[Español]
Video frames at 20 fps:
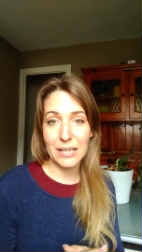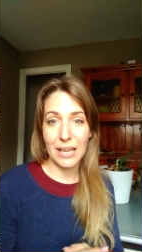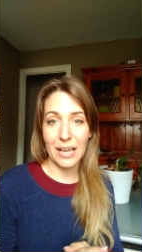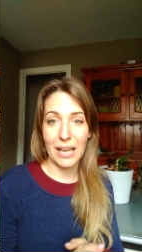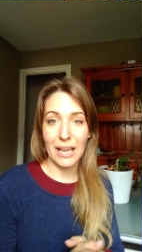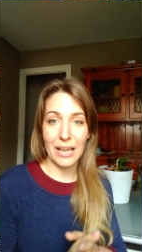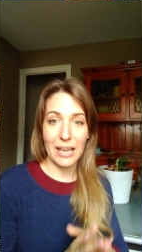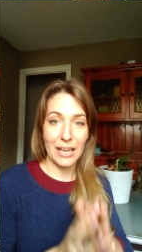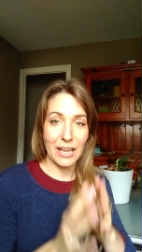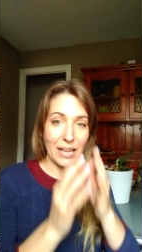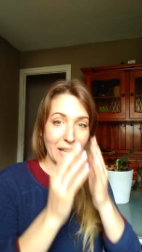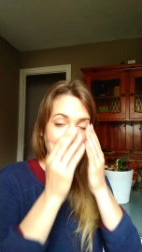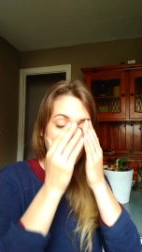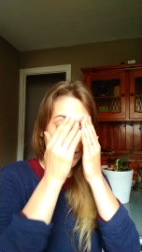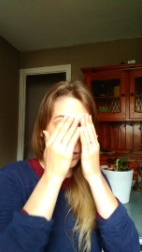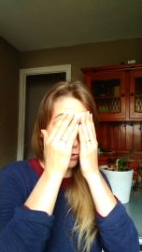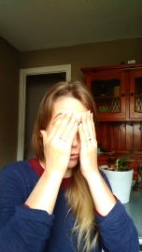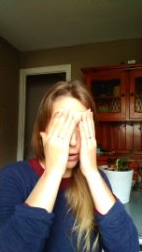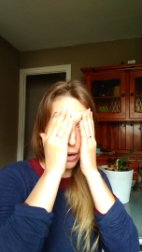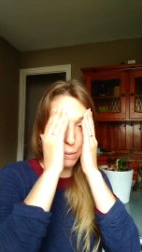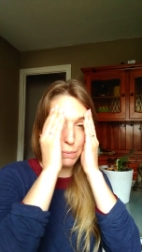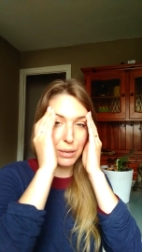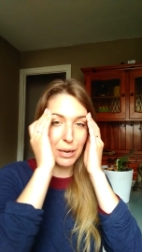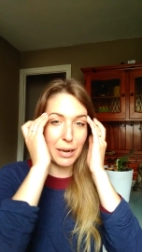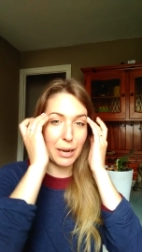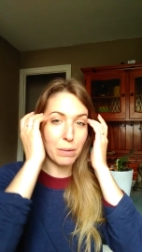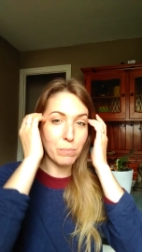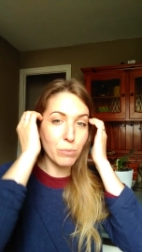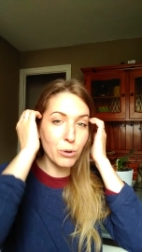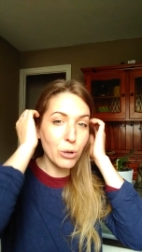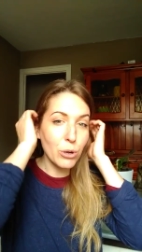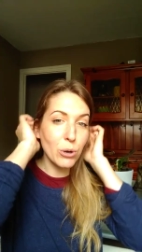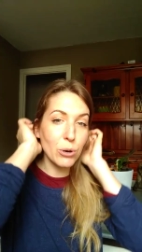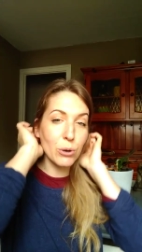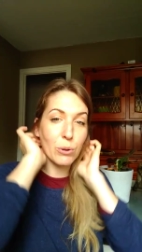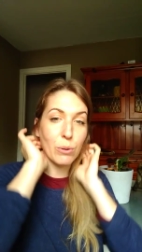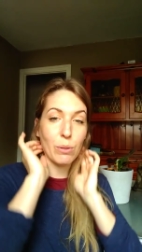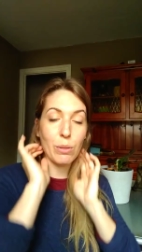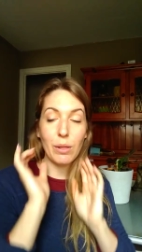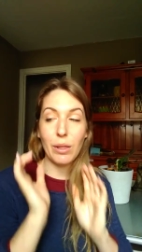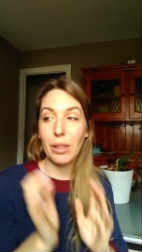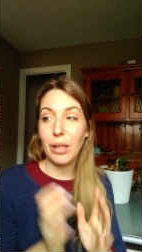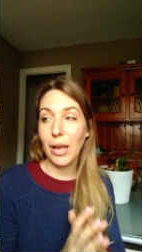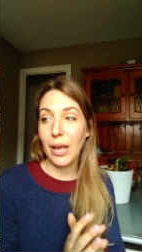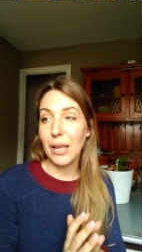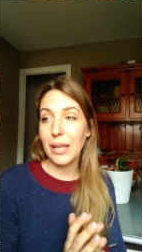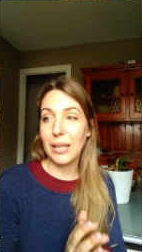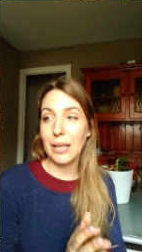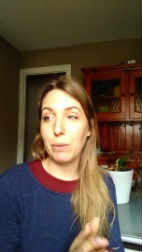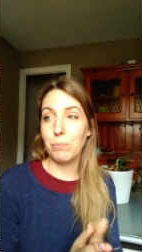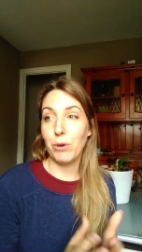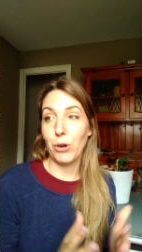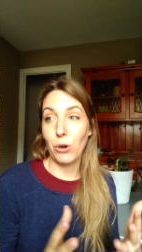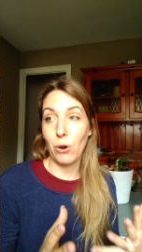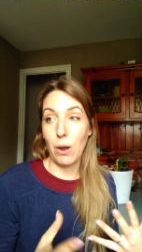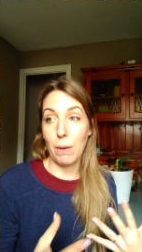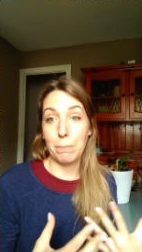que es una virgen muy conocida y bueno,